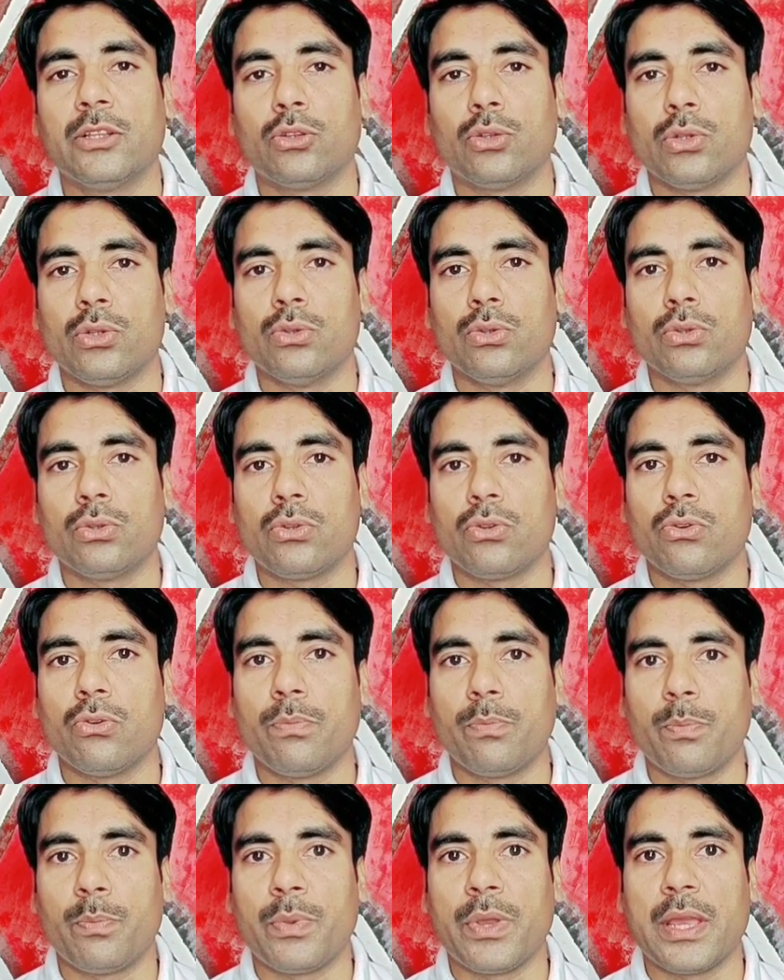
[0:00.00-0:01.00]
तो
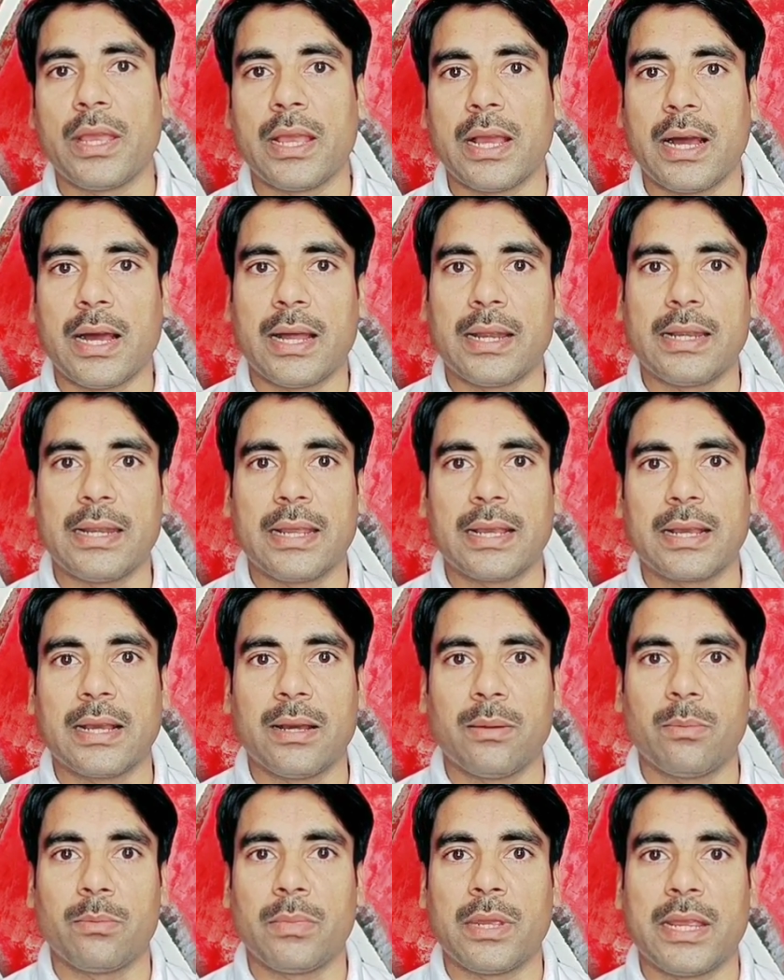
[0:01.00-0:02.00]
यूट्यूब पे आने
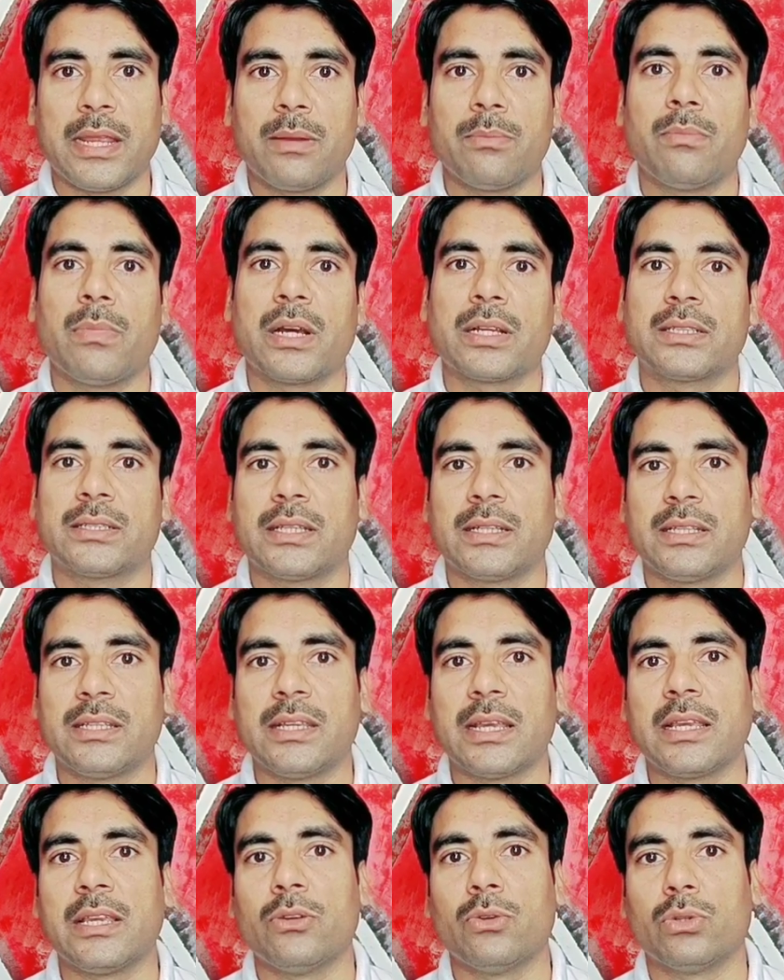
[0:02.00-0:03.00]
का मेन मकसद
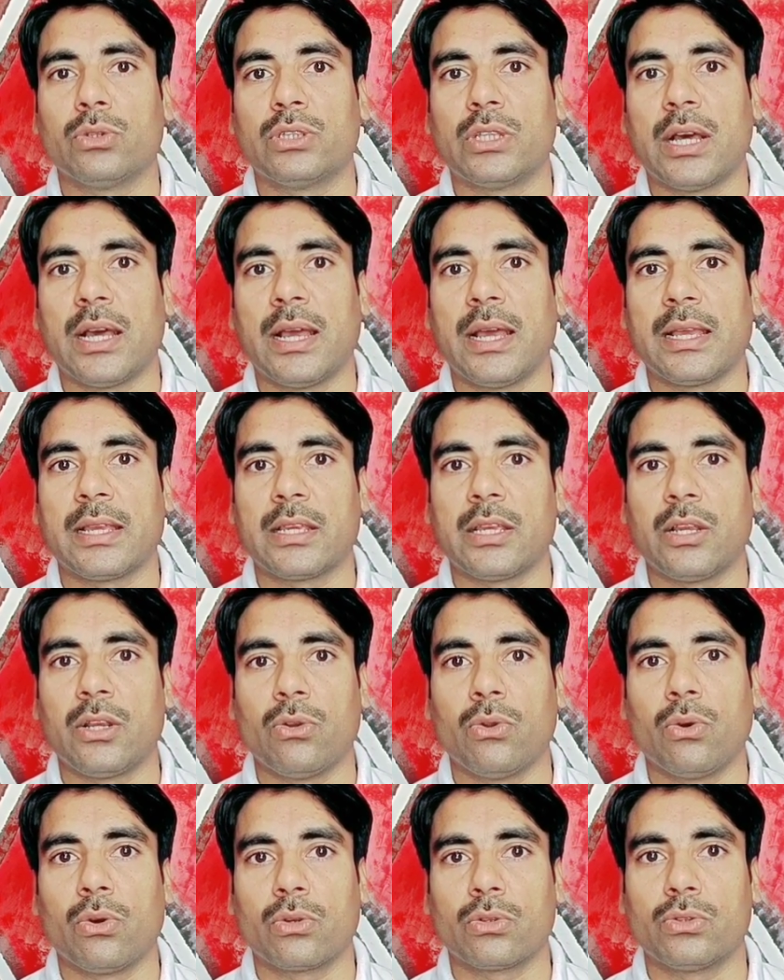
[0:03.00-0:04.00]
यही होता है कि
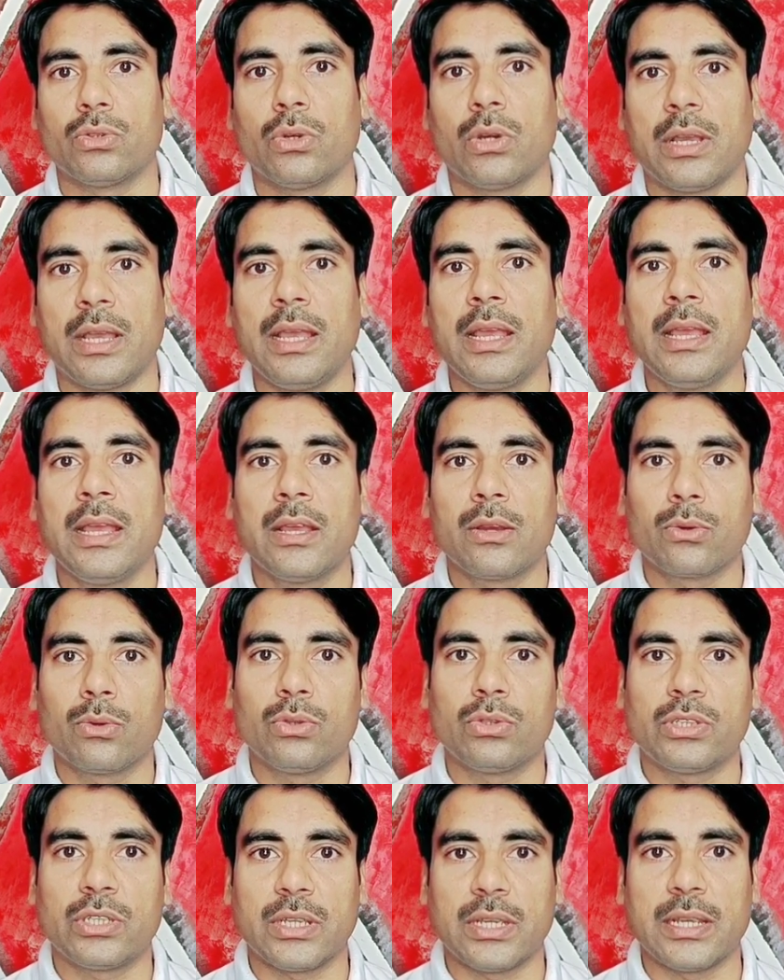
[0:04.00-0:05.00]
लोग जो है
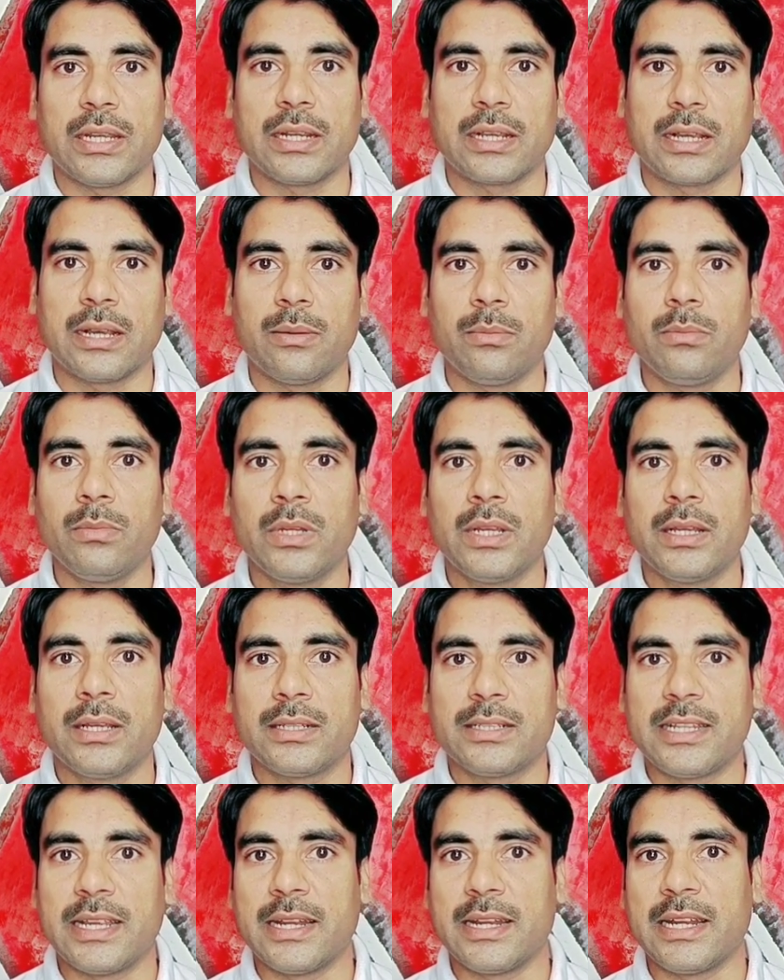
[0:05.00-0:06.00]
कुछ इनकम
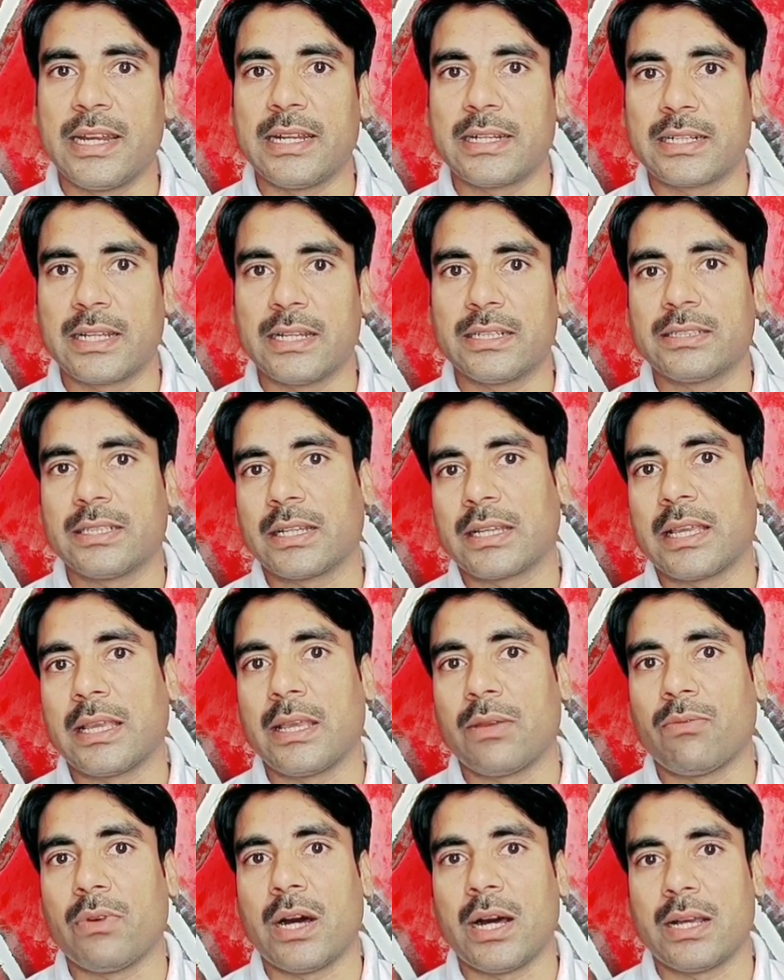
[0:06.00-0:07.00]
जनरेट कर
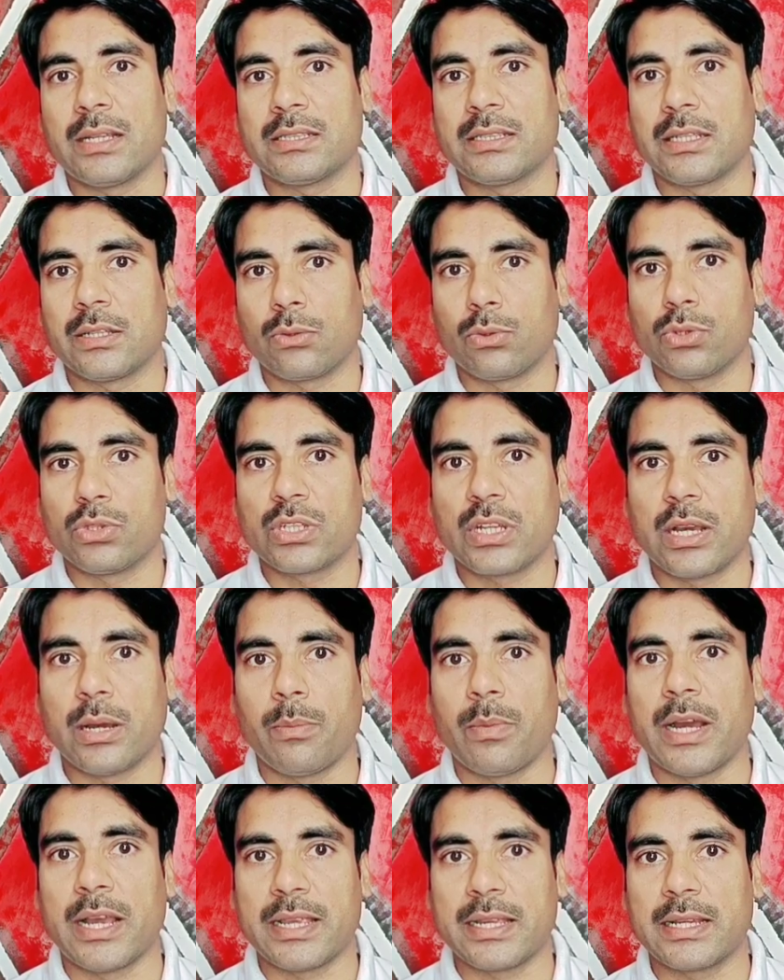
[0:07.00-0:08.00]
सकें वहाँ से कुछ
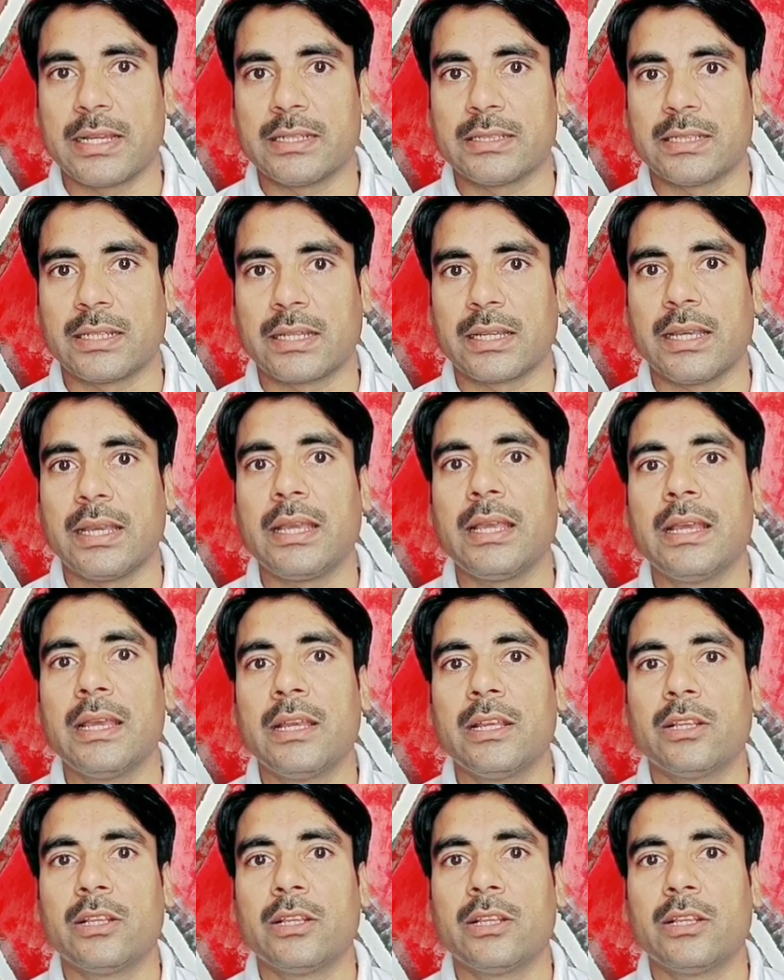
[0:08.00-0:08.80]
कमाई कर सकें